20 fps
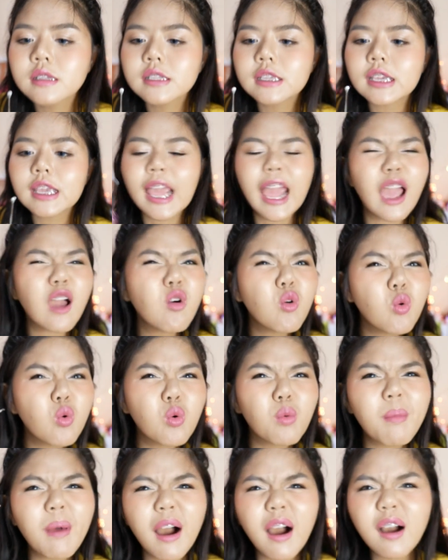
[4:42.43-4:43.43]
ที่แค่หู
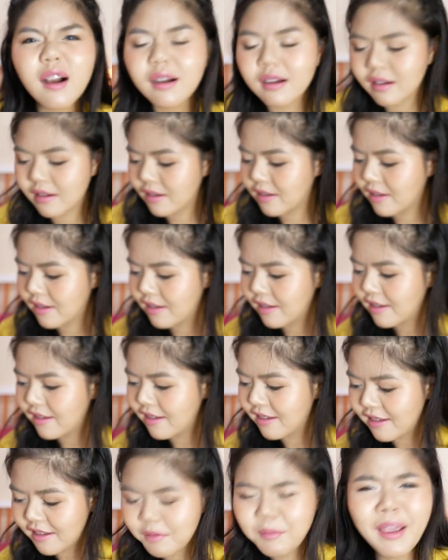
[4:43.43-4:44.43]
มั้ง
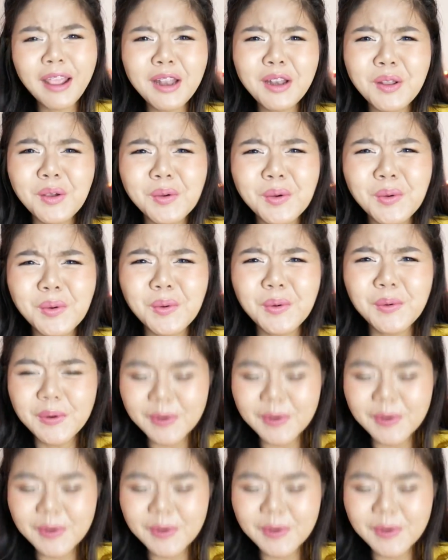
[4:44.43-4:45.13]
ไม่รู้